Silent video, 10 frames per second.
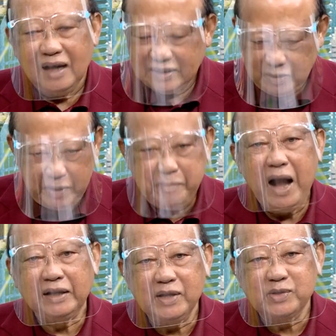อาจจะเป็น
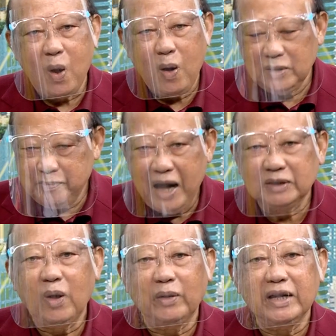ภาคที่2หรือภา
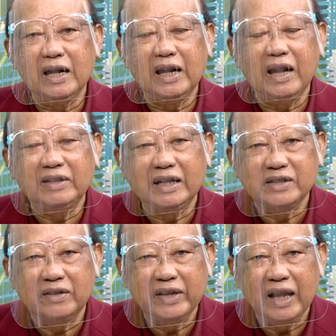คต่อเนื่องก็แล้วแต่
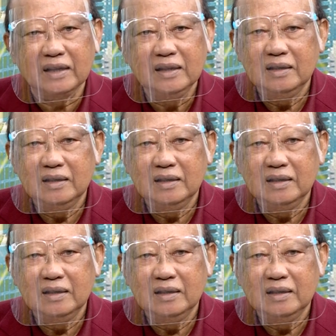จะเรียก